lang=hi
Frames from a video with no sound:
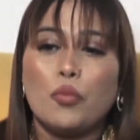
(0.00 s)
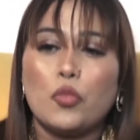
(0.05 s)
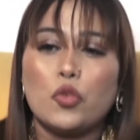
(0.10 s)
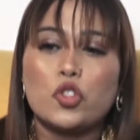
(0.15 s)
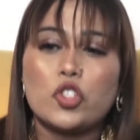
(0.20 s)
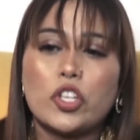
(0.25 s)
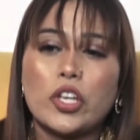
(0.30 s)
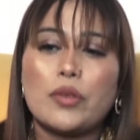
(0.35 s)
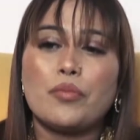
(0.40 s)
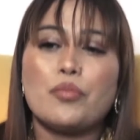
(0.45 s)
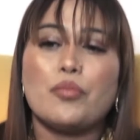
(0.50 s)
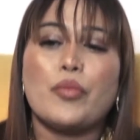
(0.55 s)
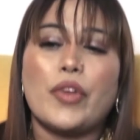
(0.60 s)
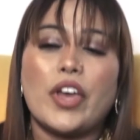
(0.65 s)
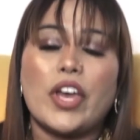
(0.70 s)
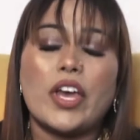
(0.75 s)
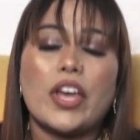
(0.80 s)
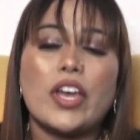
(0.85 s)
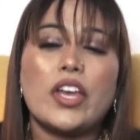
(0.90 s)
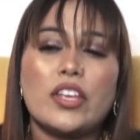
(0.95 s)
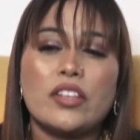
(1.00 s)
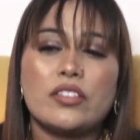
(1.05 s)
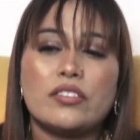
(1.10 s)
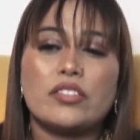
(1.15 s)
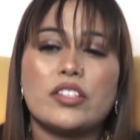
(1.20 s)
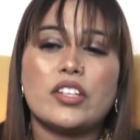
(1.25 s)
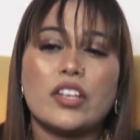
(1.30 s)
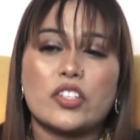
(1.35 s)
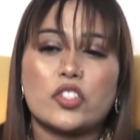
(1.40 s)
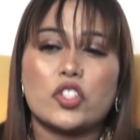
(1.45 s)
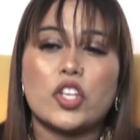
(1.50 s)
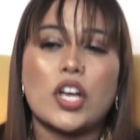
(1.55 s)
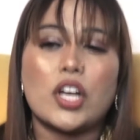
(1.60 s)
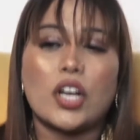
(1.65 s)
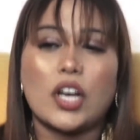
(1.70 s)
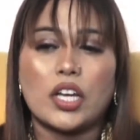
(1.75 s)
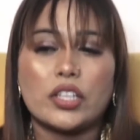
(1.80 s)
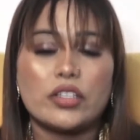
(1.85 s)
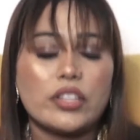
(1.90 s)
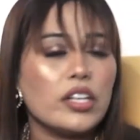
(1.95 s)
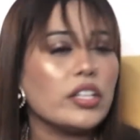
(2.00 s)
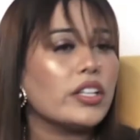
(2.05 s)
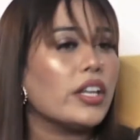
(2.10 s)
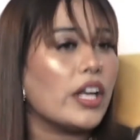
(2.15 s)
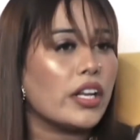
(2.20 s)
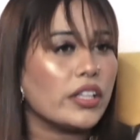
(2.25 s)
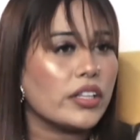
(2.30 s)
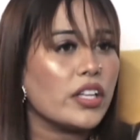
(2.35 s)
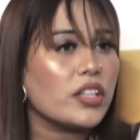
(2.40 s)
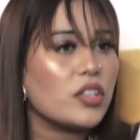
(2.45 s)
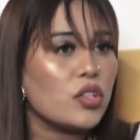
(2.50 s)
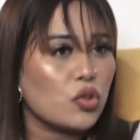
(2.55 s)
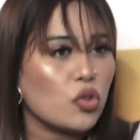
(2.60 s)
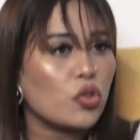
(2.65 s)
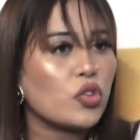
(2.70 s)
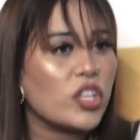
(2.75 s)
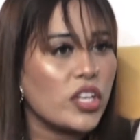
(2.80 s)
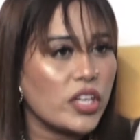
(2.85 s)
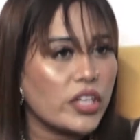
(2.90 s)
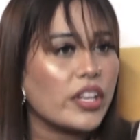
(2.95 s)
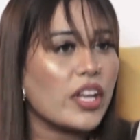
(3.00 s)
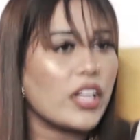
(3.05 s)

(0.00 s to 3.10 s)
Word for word: मुझे मैं इससे अच्छा कत्ल कर देती तो ठीक